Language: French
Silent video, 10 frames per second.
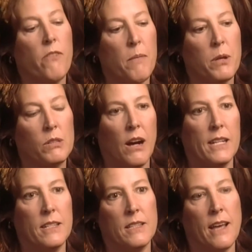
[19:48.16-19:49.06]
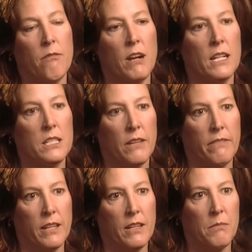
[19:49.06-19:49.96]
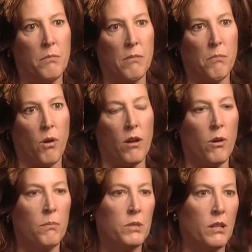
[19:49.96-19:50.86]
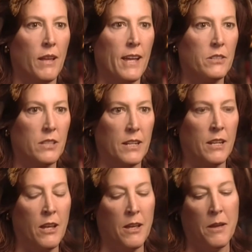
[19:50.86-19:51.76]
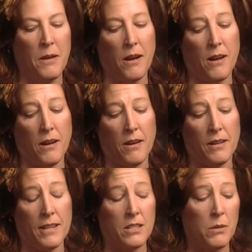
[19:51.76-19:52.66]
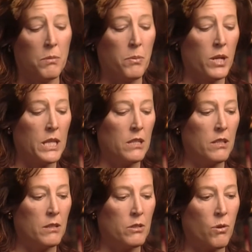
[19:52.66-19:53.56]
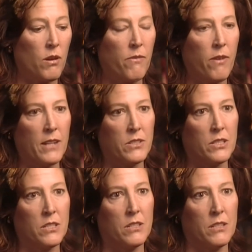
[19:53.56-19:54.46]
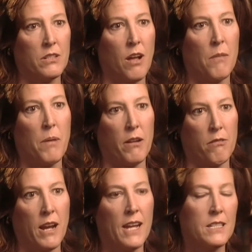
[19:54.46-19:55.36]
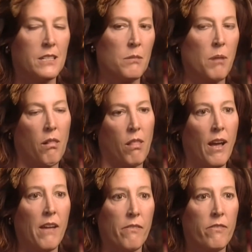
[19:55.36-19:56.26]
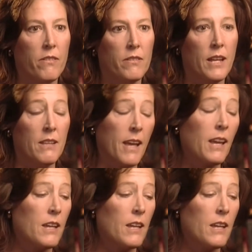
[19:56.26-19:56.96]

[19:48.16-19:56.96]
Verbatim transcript: Quand Fabio s'est tué, Lance a réalisé, comme il a dit lui-même, que le Tour de France n'était pas une histoire de compétition, mais une histoire de vie, et en l'occurrence ici de mort.